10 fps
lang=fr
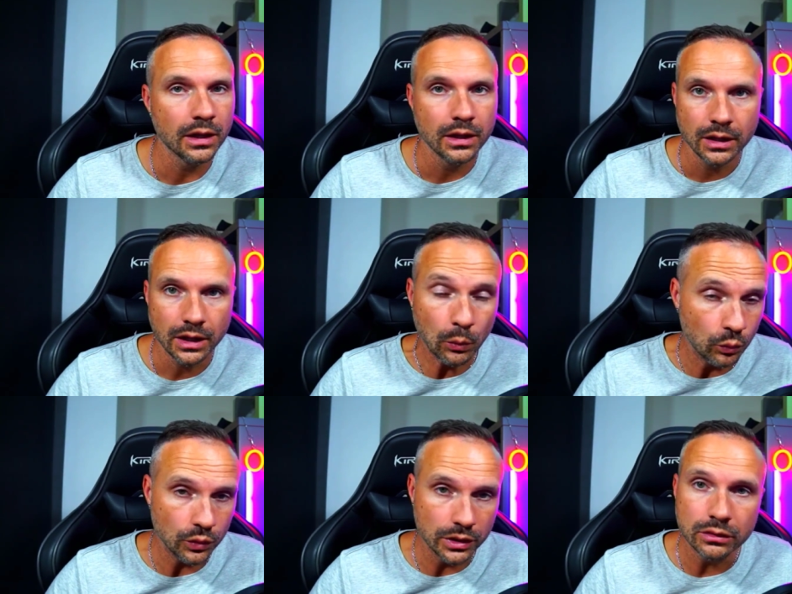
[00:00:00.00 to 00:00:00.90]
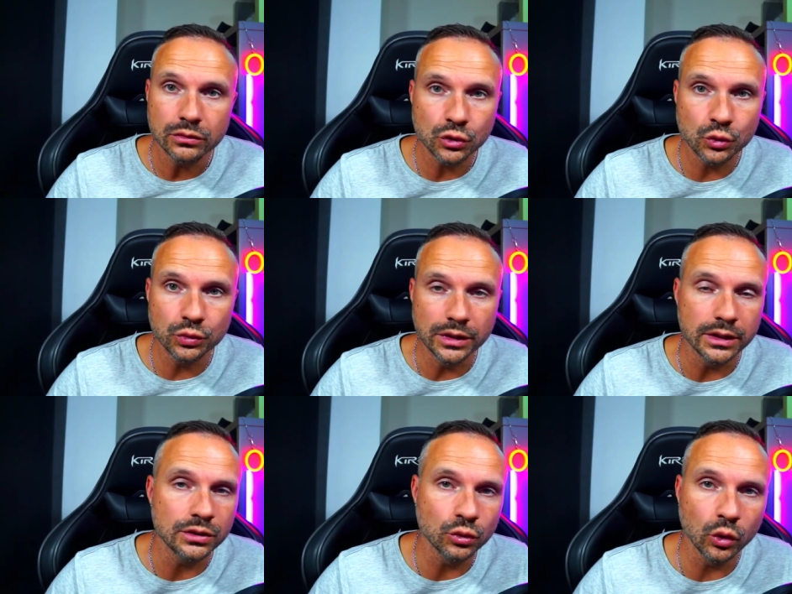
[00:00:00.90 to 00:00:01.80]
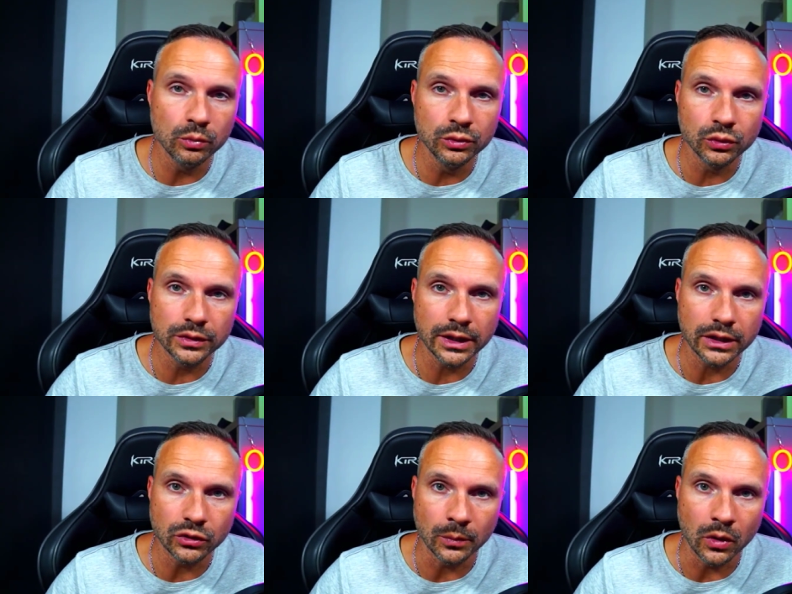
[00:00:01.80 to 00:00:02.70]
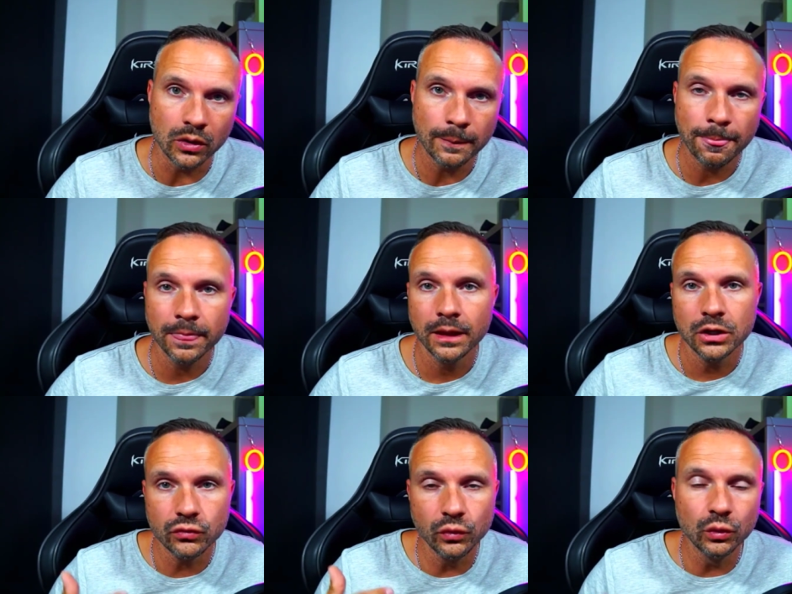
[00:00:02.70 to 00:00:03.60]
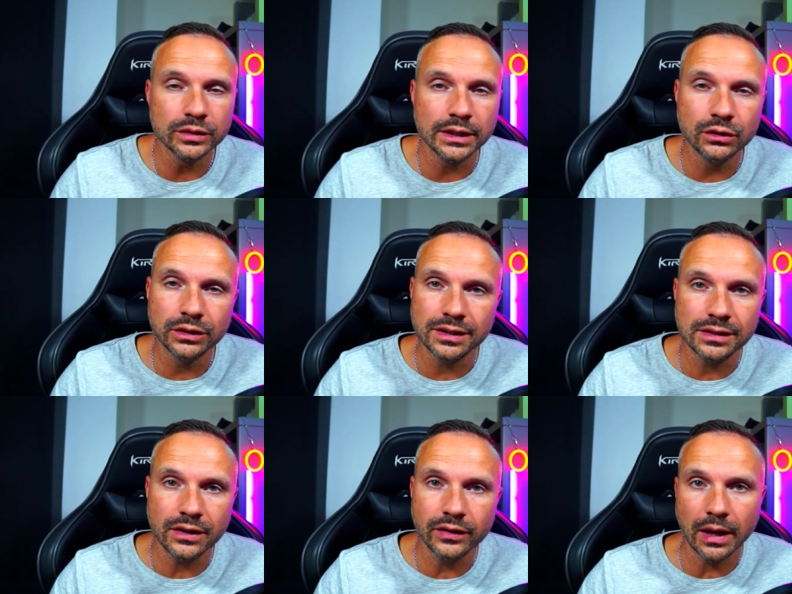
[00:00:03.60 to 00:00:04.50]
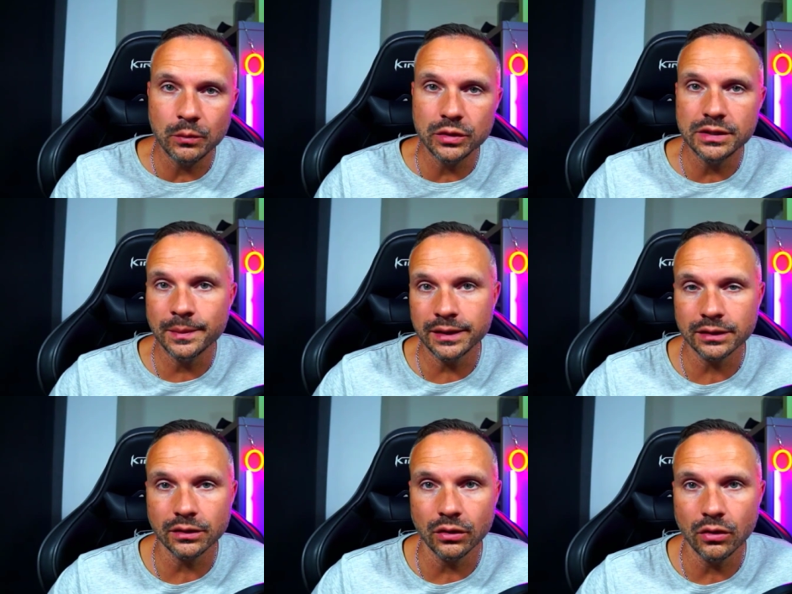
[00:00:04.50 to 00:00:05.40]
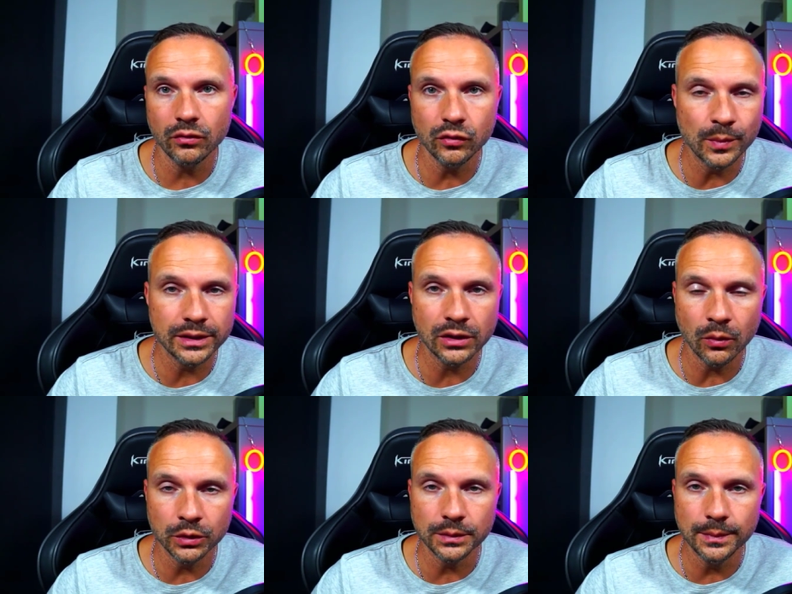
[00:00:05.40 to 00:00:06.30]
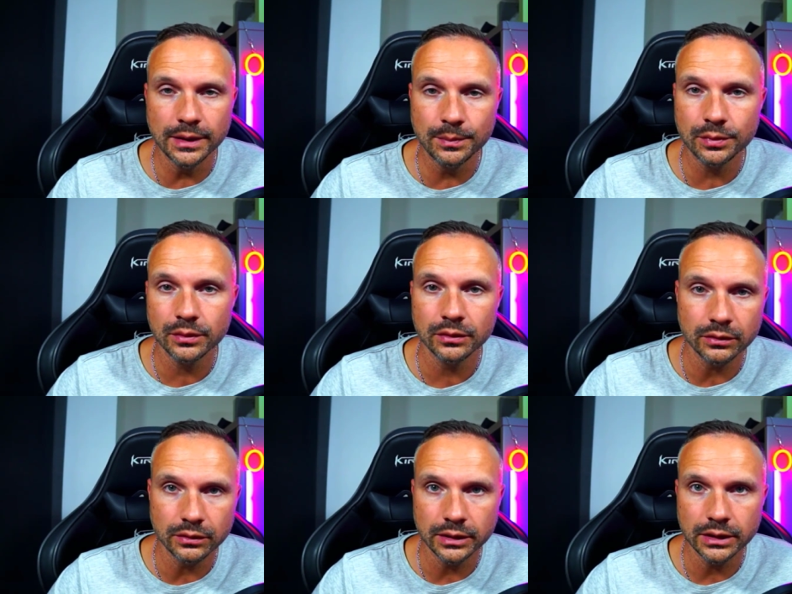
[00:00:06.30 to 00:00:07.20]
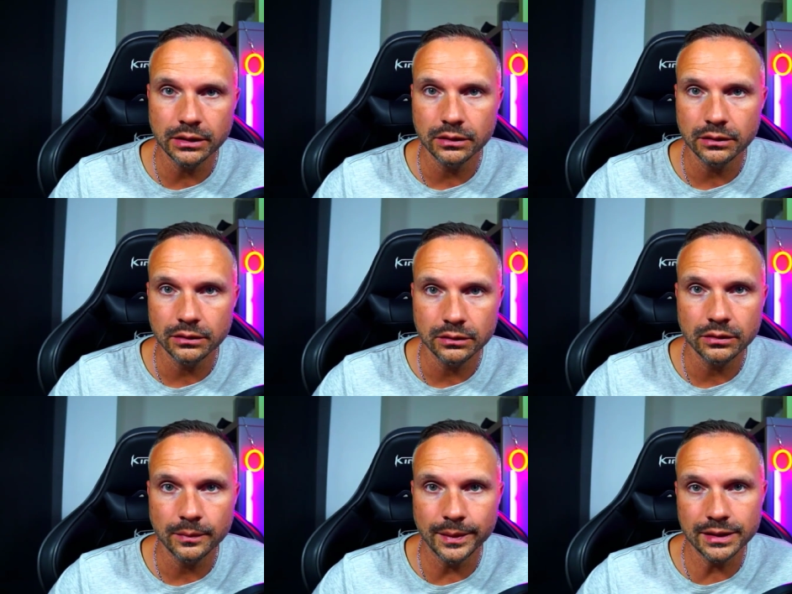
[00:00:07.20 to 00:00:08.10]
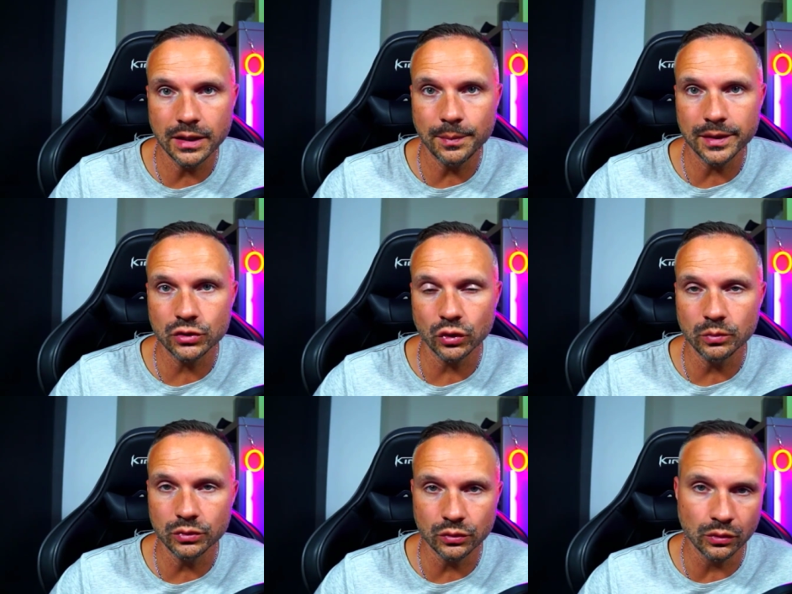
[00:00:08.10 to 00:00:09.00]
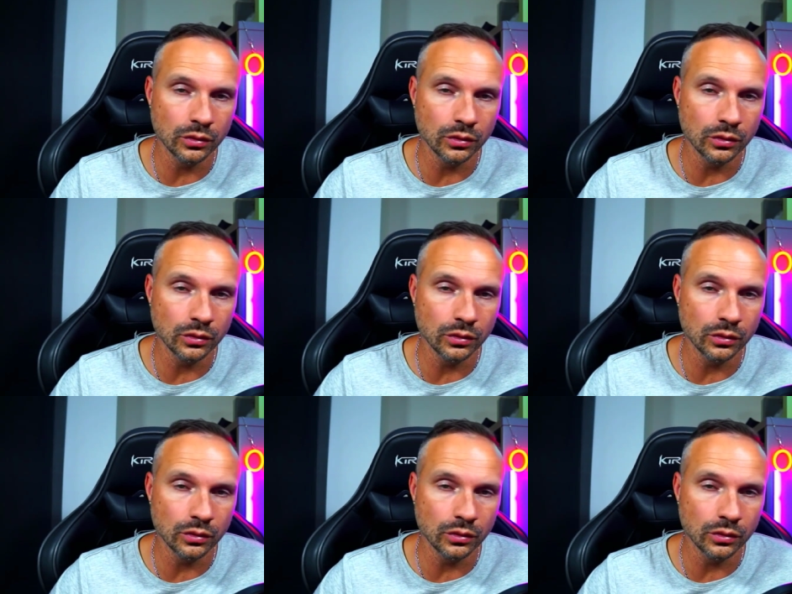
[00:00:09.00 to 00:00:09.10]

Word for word: Et puis souder sur le bouton directement. Je vous conseille de tester avec un multimètre, vous le mettez en mode bip, mettez les pattes sur le bouton,